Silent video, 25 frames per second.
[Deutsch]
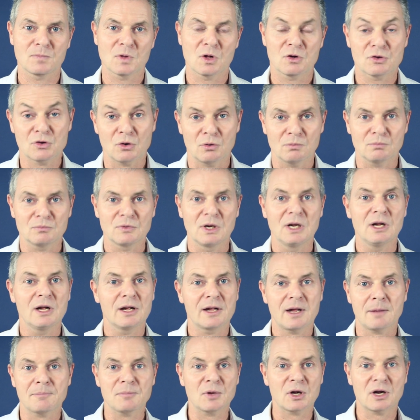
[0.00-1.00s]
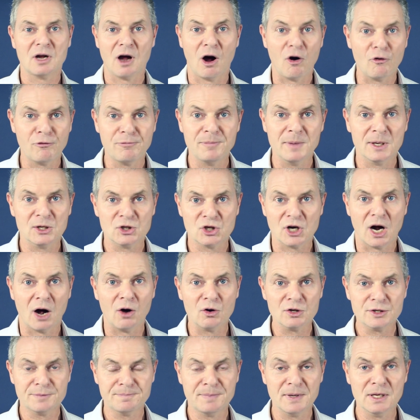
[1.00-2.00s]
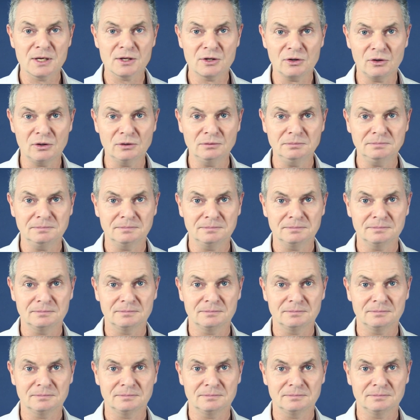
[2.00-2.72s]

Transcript: So, ich habe eine kaufmännische Ausbildung,